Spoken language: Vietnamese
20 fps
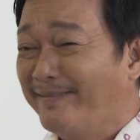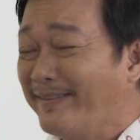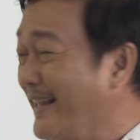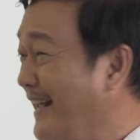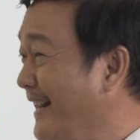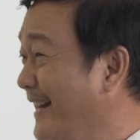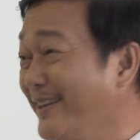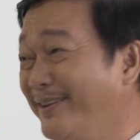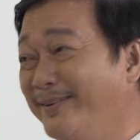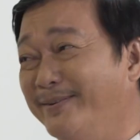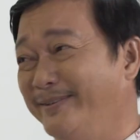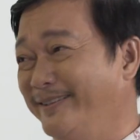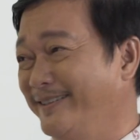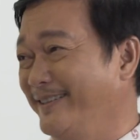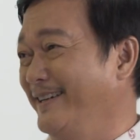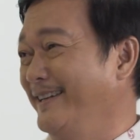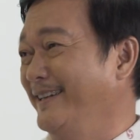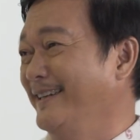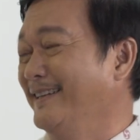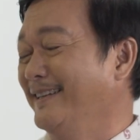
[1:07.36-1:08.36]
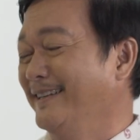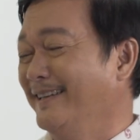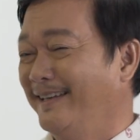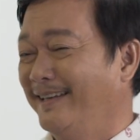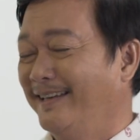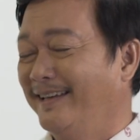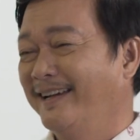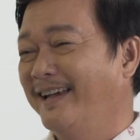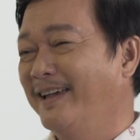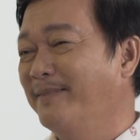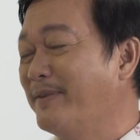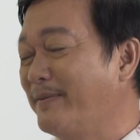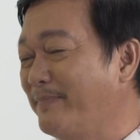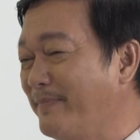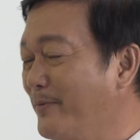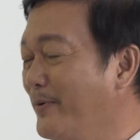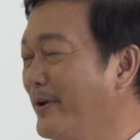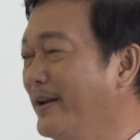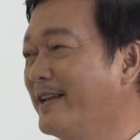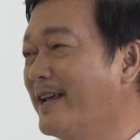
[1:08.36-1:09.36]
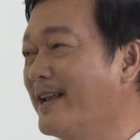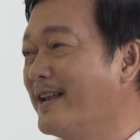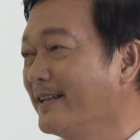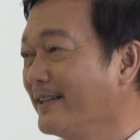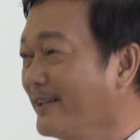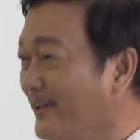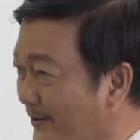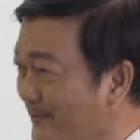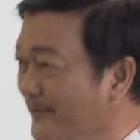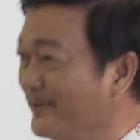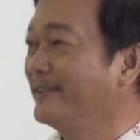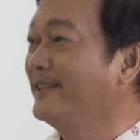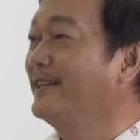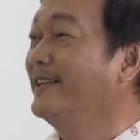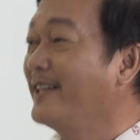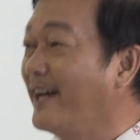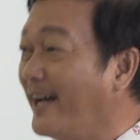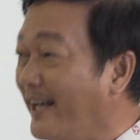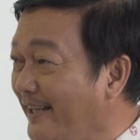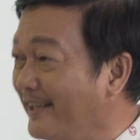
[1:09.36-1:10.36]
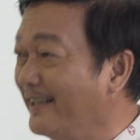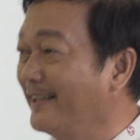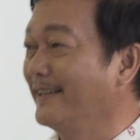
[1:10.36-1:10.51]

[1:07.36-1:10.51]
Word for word: mình thấy nó vui rồi, cái mình mới quyết định thôi chia tay.